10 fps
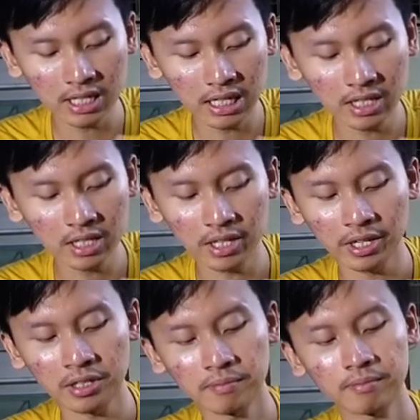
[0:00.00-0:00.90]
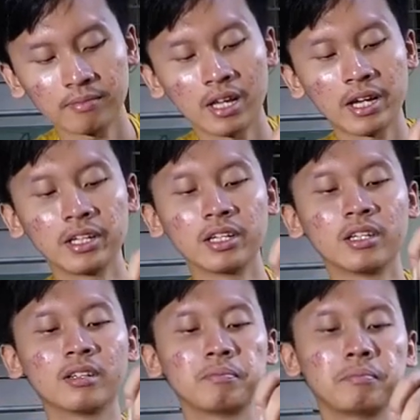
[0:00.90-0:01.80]
ada lagi nggak ya? Nah, ini.
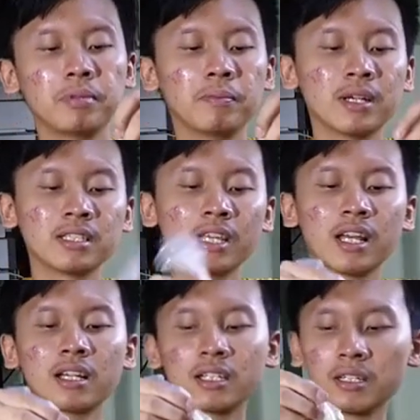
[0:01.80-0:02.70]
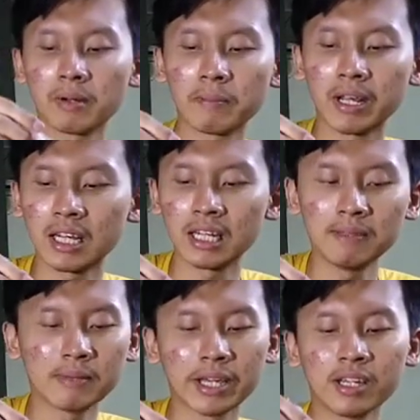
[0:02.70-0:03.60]
Tibas yang ke berapa ya?
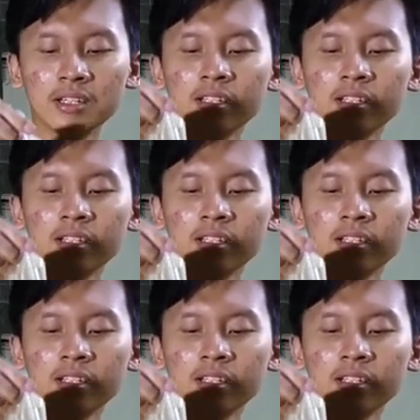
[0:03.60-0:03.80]
Kelima ya.